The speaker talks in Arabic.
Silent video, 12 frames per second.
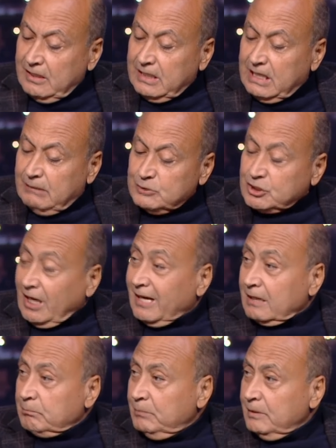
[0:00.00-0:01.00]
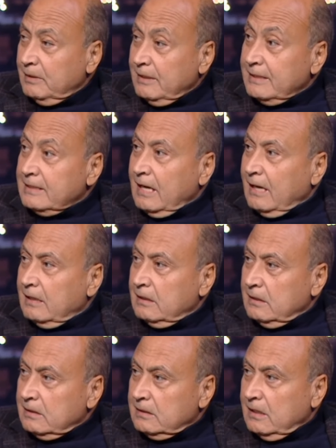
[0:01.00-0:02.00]
انها مش حرب هي
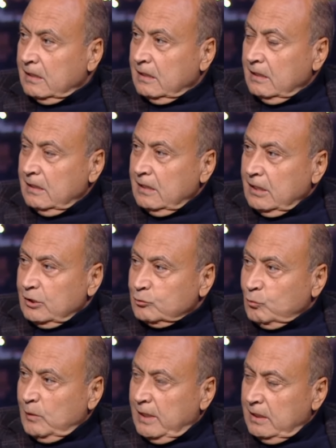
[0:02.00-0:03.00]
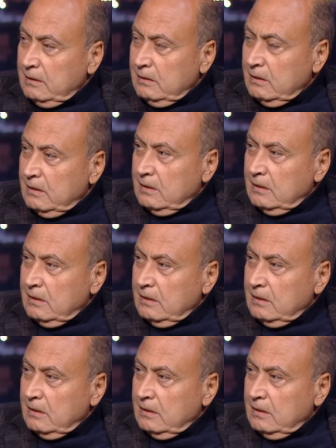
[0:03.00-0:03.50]
هي عدوان